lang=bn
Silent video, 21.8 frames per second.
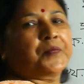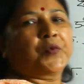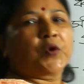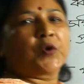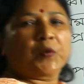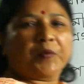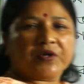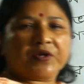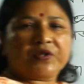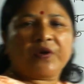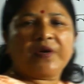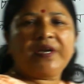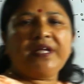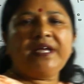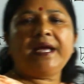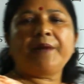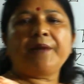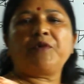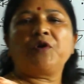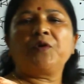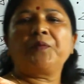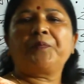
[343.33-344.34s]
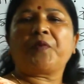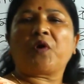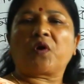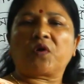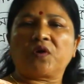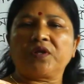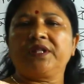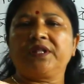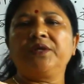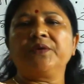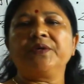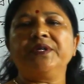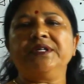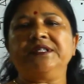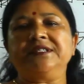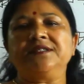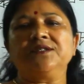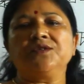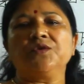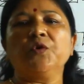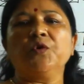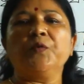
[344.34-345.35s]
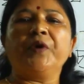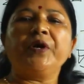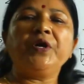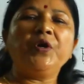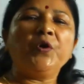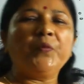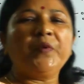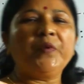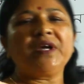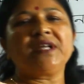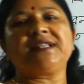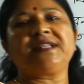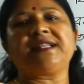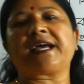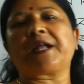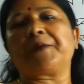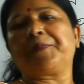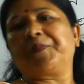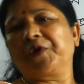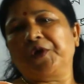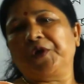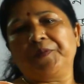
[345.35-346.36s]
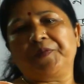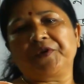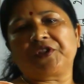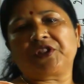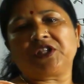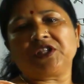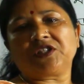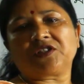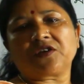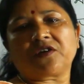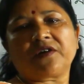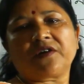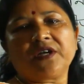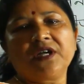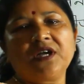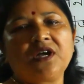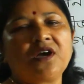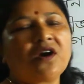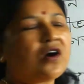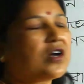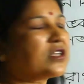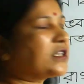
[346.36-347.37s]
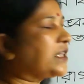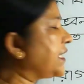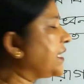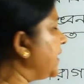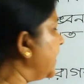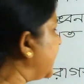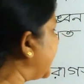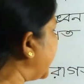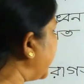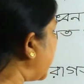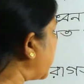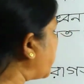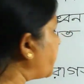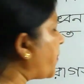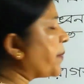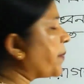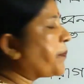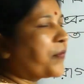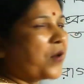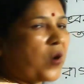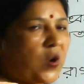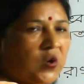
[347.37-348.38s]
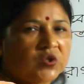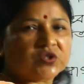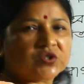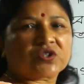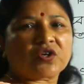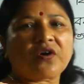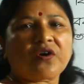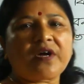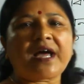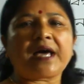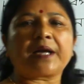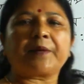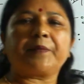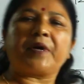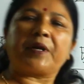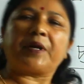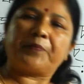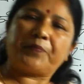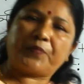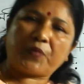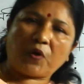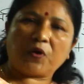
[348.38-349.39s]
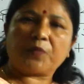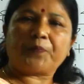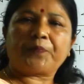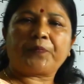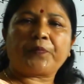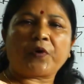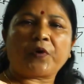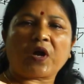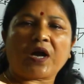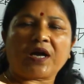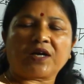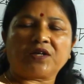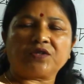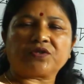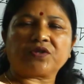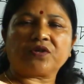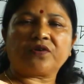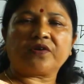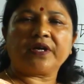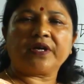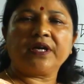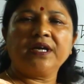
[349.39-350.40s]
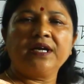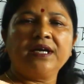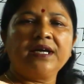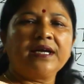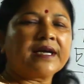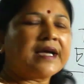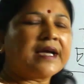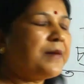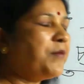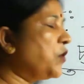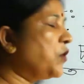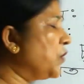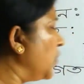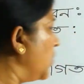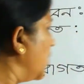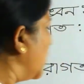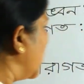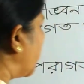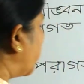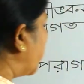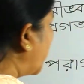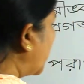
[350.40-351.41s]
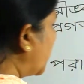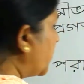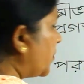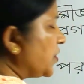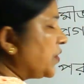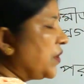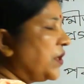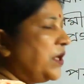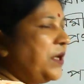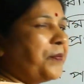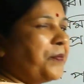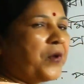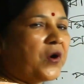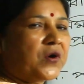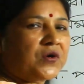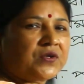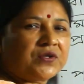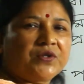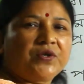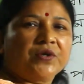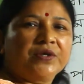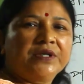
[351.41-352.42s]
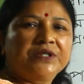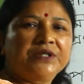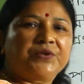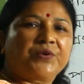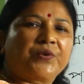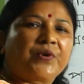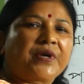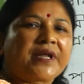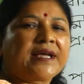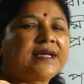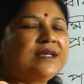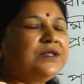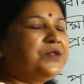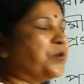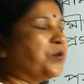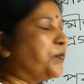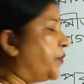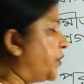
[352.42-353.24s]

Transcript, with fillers: পূর্বধ্বনি এবং পরধ্বনি উভয় উভয়ের দ্বারা পরিবর্তিত হয় অর্থাৎ এখানে একবার প্রগত হয় আরবার পরাগত হয় কেমন পূর্বধ্বনি পরধ্বনি দুটাই কিন্তু